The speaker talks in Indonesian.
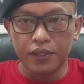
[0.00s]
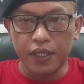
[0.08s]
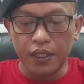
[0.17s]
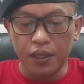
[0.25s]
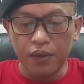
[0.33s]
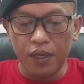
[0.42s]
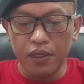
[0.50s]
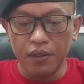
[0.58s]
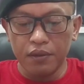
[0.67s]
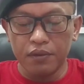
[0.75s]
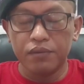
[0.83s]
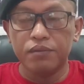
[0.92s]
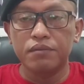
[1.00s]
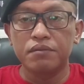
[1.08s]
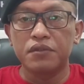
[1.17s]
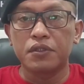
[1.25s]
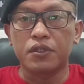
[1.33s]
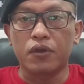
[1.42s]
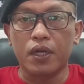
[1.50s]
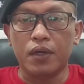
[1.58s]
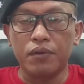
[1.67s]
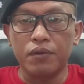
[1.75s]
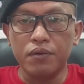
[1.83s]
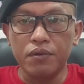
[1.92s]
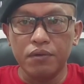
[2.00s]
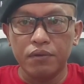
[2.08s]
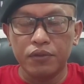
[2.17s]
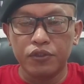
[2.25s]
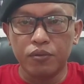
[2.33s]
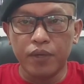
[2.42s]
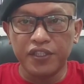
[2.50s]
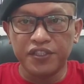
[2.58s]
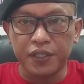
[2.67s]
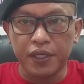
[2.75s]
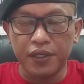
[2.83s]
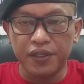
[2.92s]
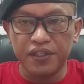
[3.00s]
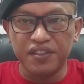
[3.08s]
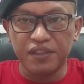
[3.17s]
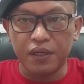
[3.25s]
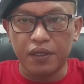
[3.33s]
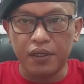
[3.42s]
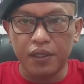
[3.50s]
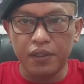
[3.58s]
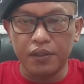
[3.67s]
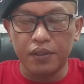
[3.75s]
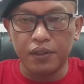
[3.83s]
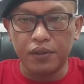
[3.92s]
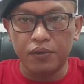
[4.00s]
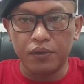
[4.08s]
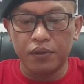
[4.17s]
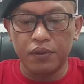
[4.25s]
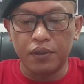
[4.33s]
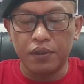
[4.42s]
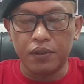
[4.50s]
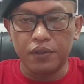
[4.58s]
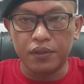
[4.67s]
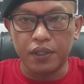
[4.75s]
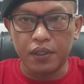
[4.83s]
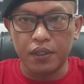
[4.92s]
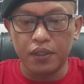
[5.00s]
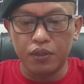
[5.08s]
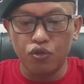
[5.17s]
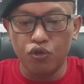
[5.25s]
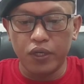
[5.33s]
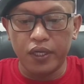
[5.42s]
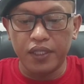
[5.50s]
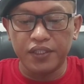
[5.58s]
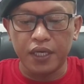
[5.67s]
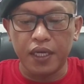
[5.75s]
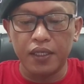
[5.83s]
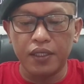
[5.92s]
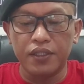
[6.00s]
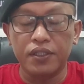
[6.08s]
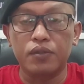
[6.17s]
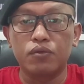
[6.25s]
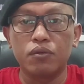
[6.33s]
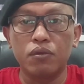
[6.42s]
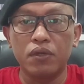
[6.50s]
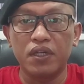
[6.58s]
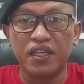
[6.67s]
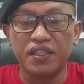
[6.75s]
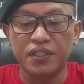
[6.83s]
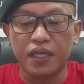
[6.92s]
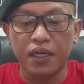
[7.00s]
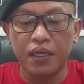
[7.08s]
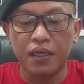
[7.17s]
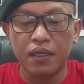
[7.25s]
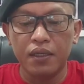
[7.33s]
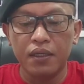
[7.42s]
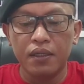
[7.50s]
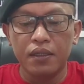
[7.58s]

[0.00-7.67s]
Jadi kawan, Saudaraku, coba cek di internet, di di internet di Google ya, cari di situ linknya.